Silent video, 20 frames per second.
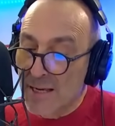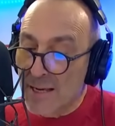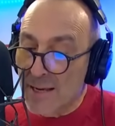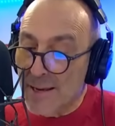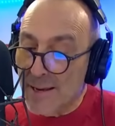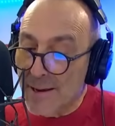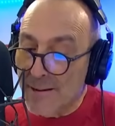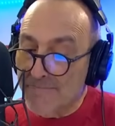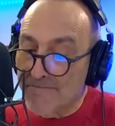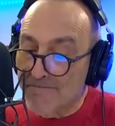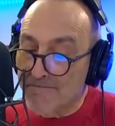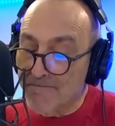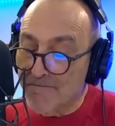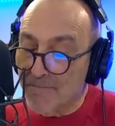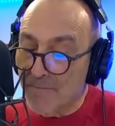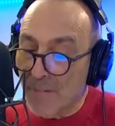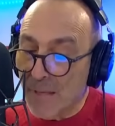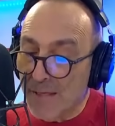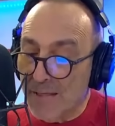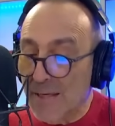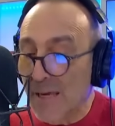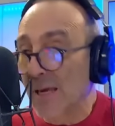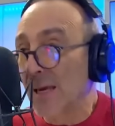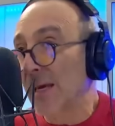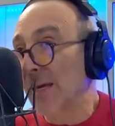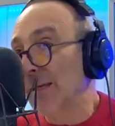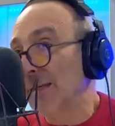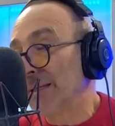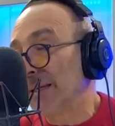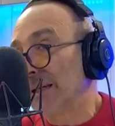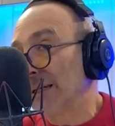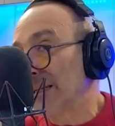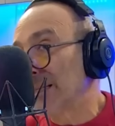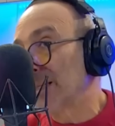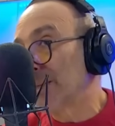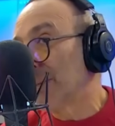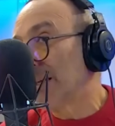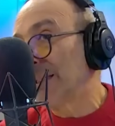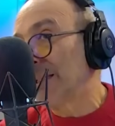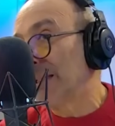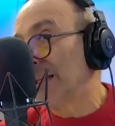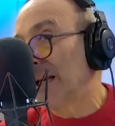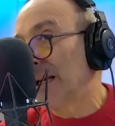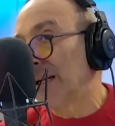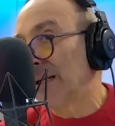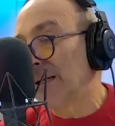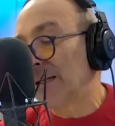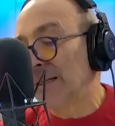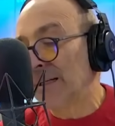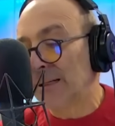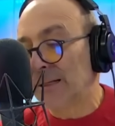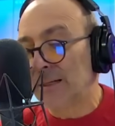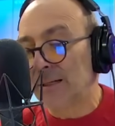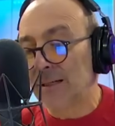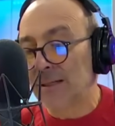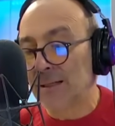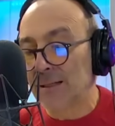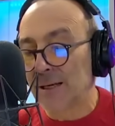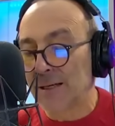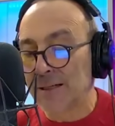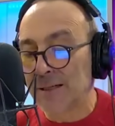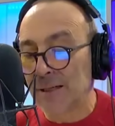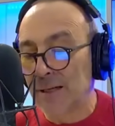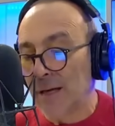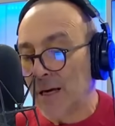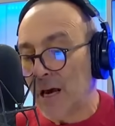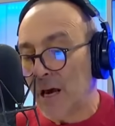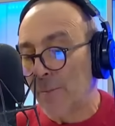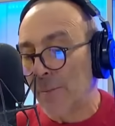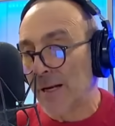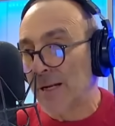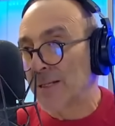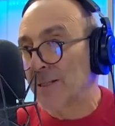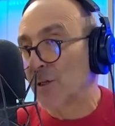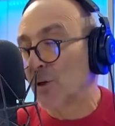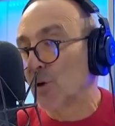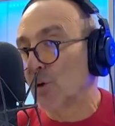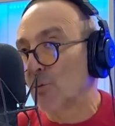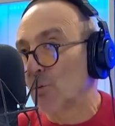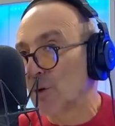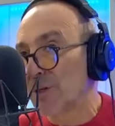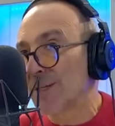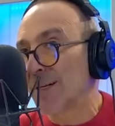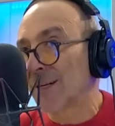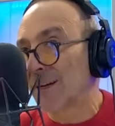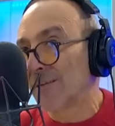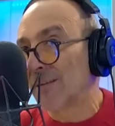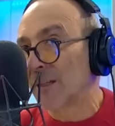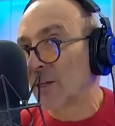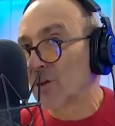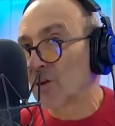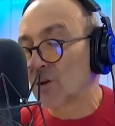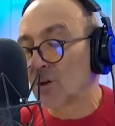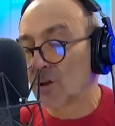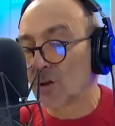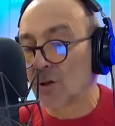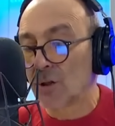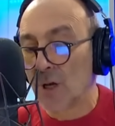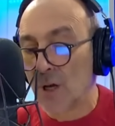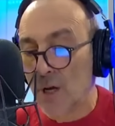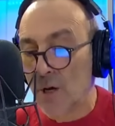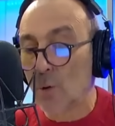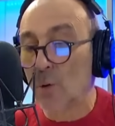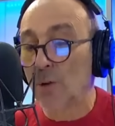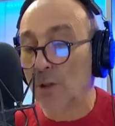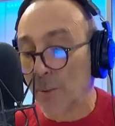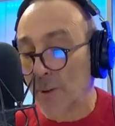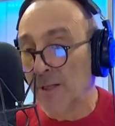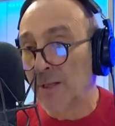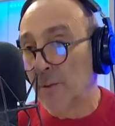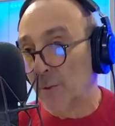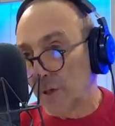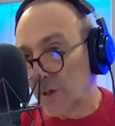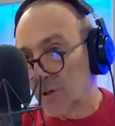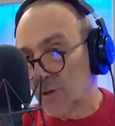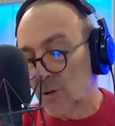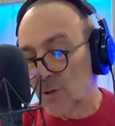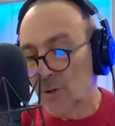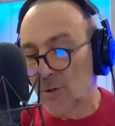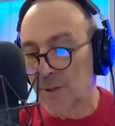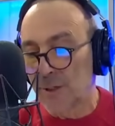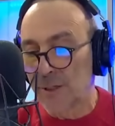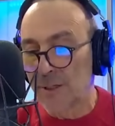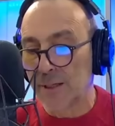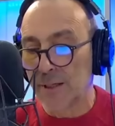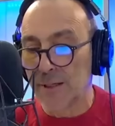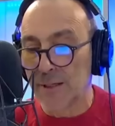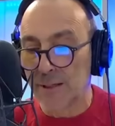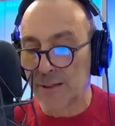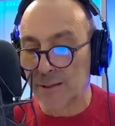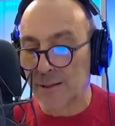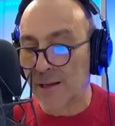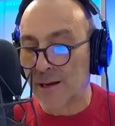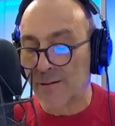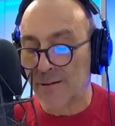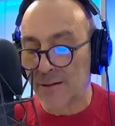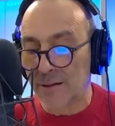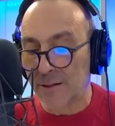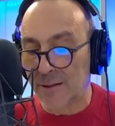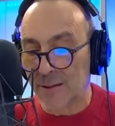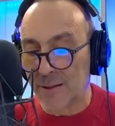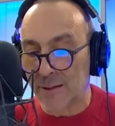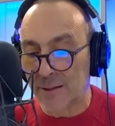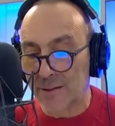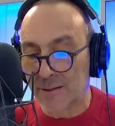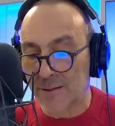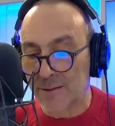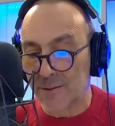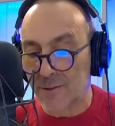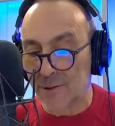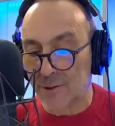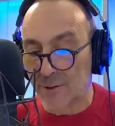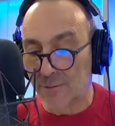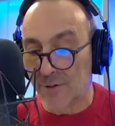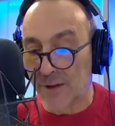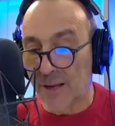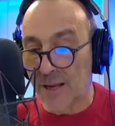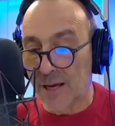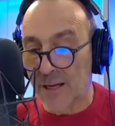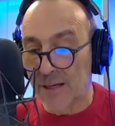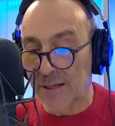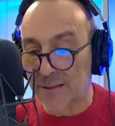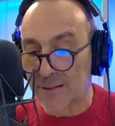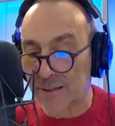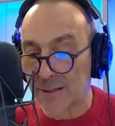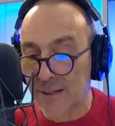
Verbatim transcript: Em, eh, y, en ese material, eh, Daniela aparece con mucha gravitación, justamente, y por eso es que daban estos fiscales